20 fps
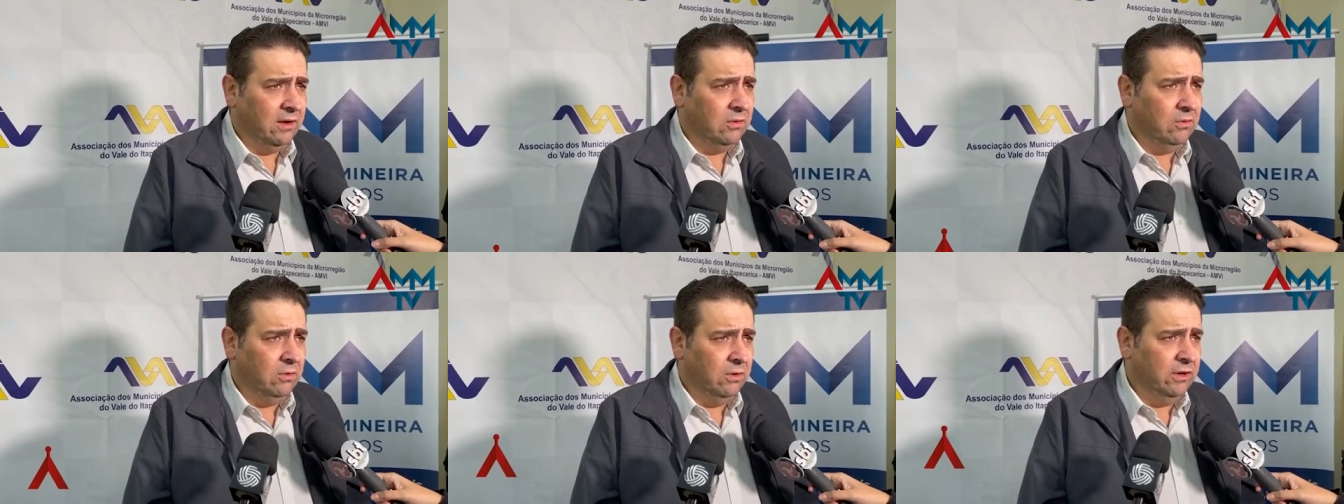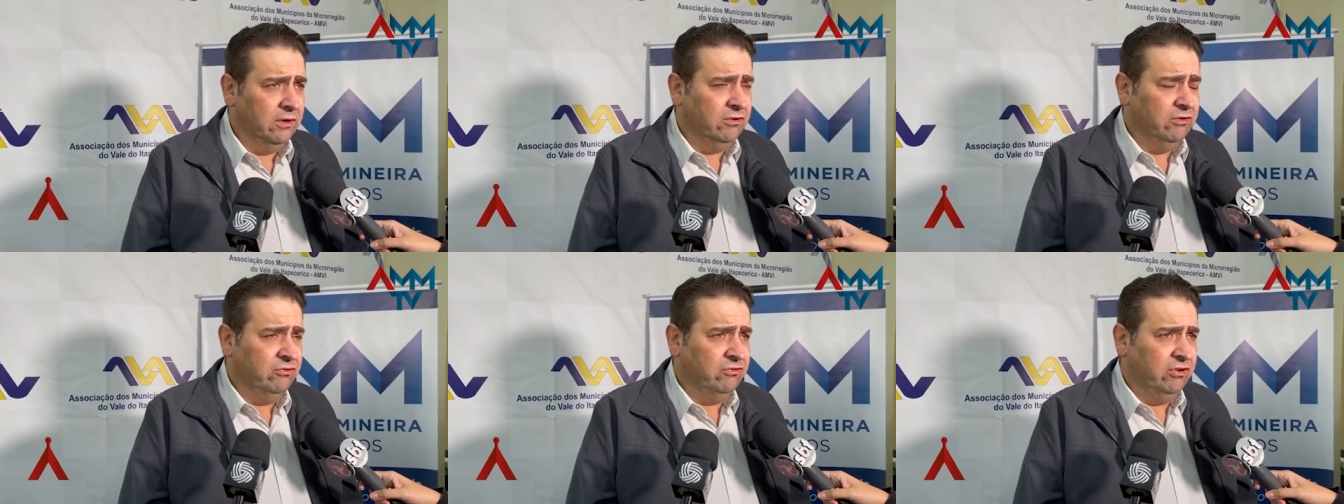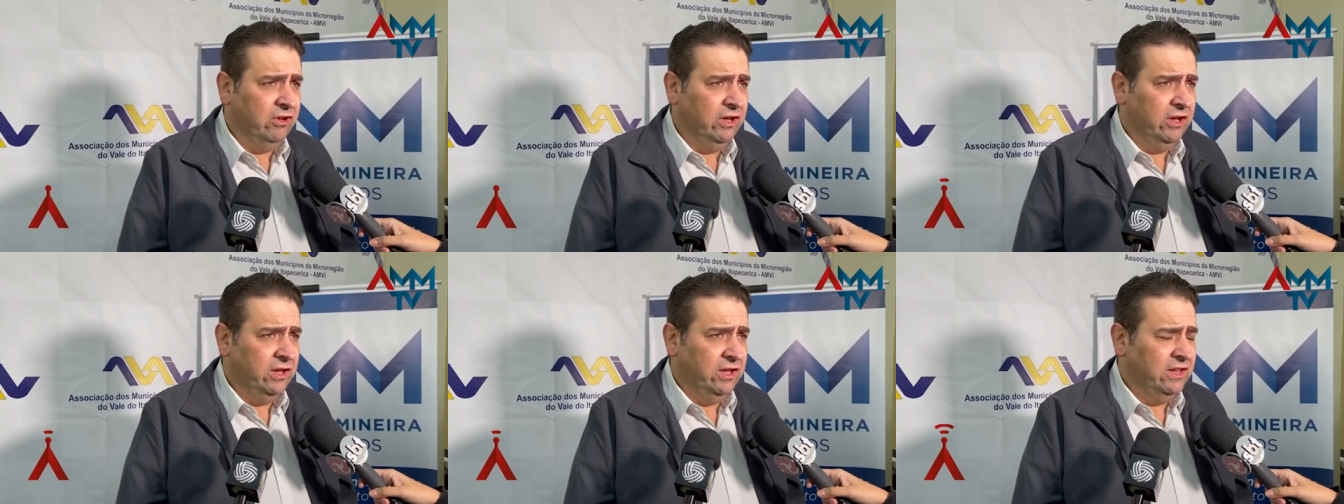Quando a gente
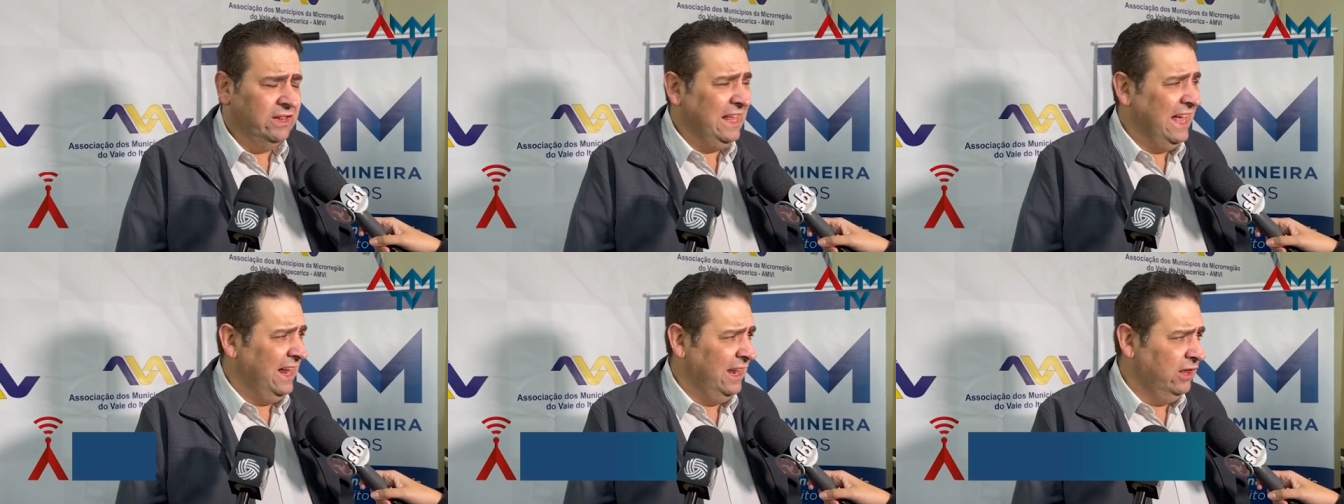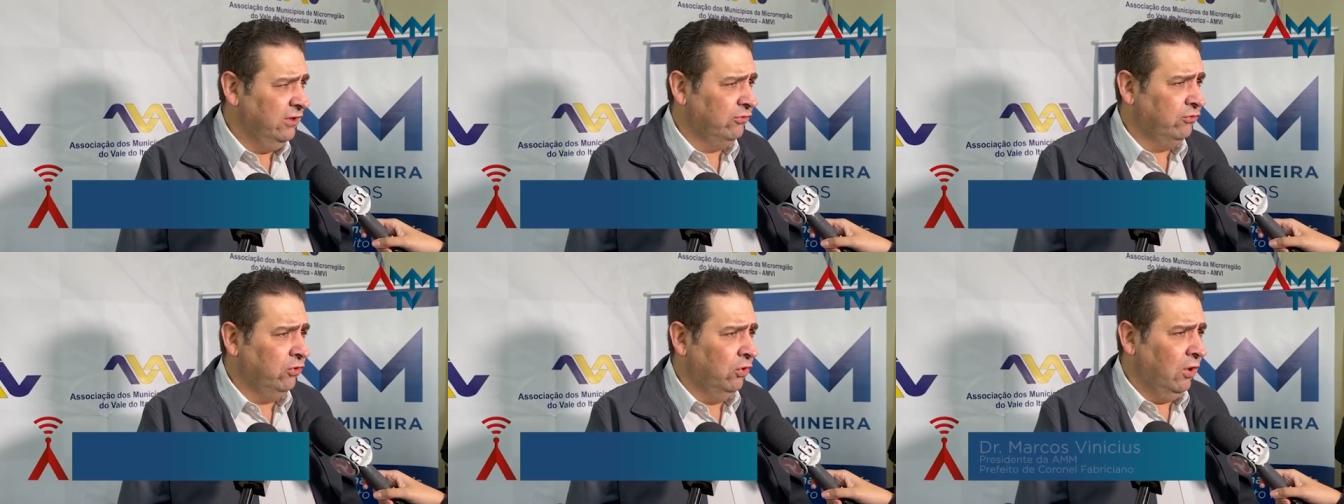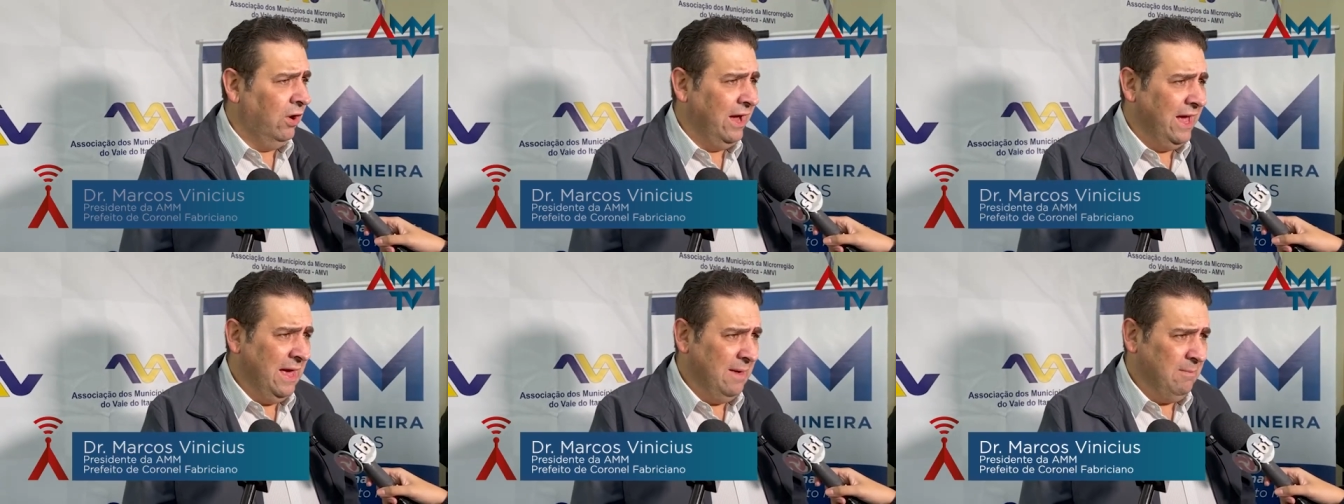
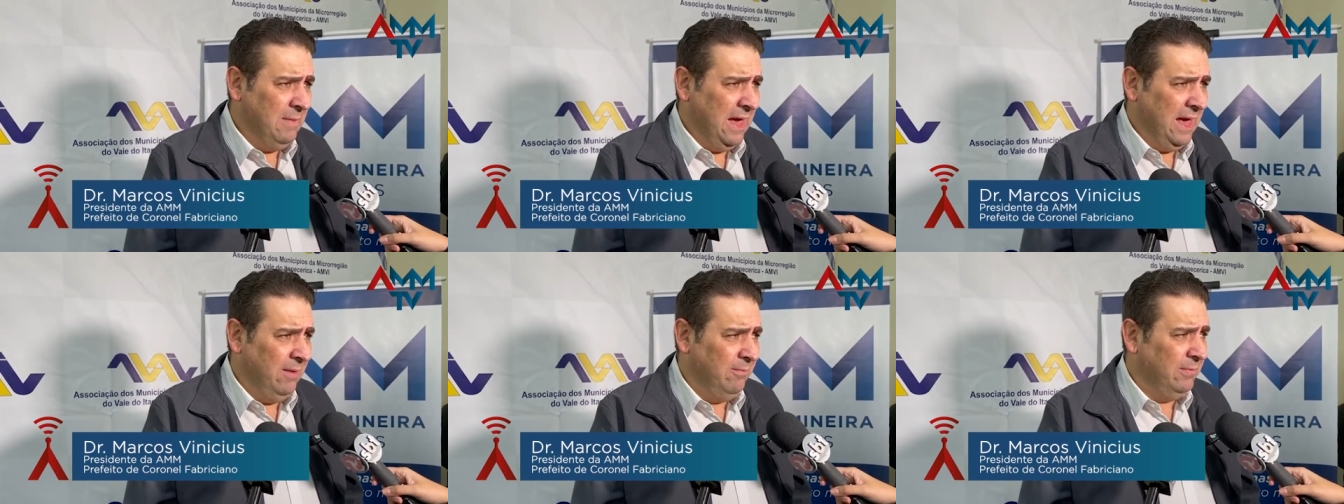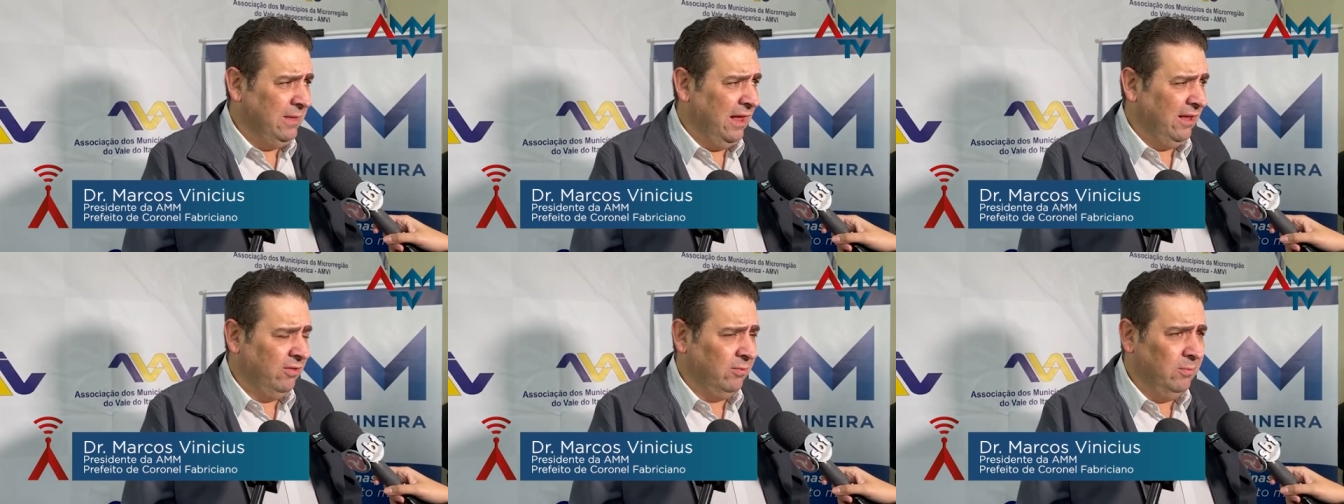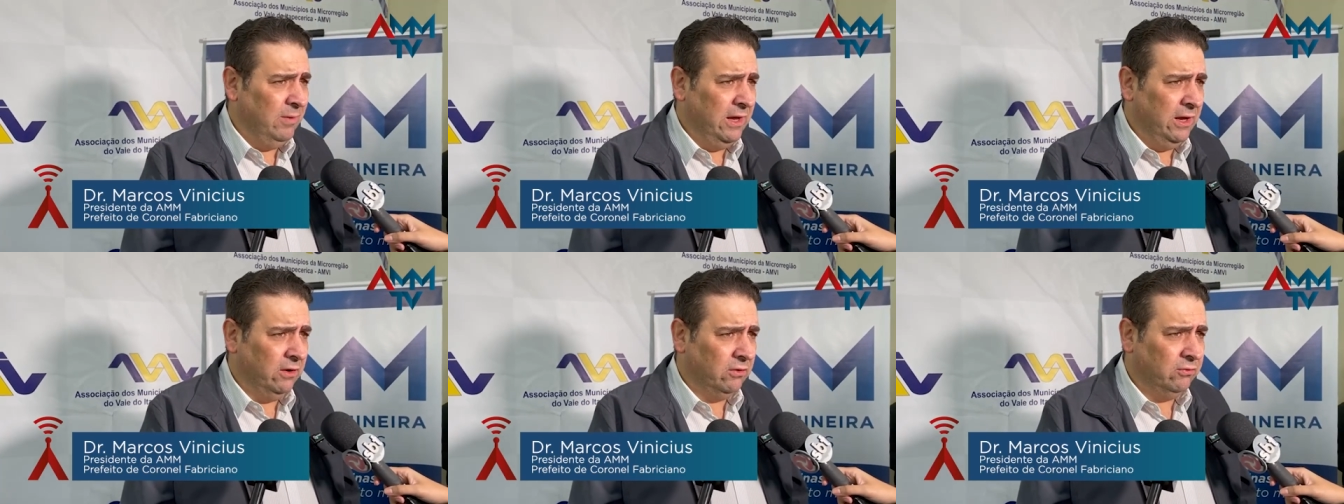idealizou a MM nas
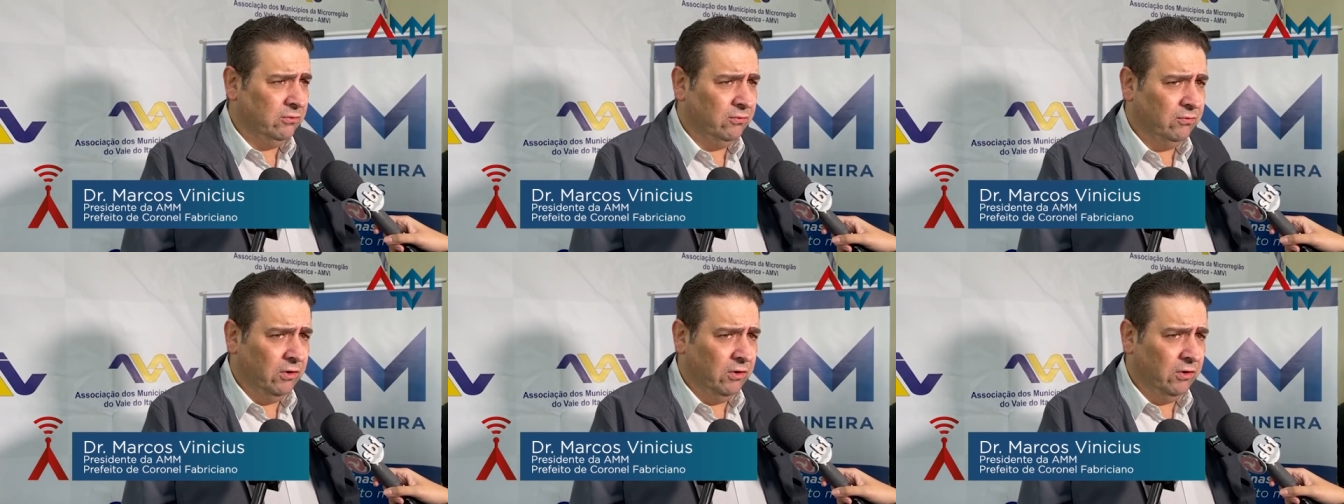MIPS,